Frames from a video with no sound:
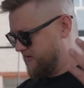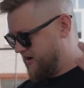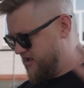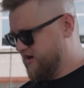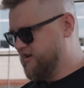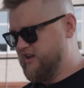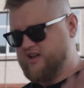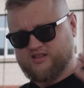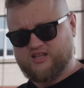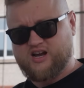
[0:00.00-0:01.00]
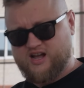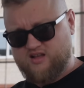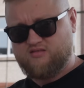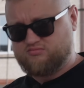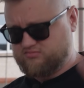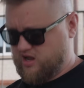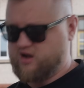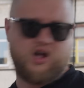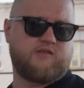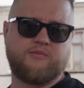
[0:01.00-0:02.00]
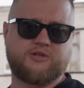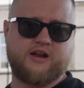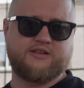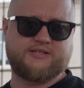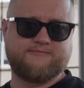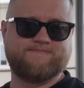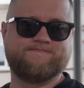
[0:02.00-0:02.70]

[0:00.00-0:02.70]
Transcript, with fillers: вы поехали и отдыхали так, как вам нравится.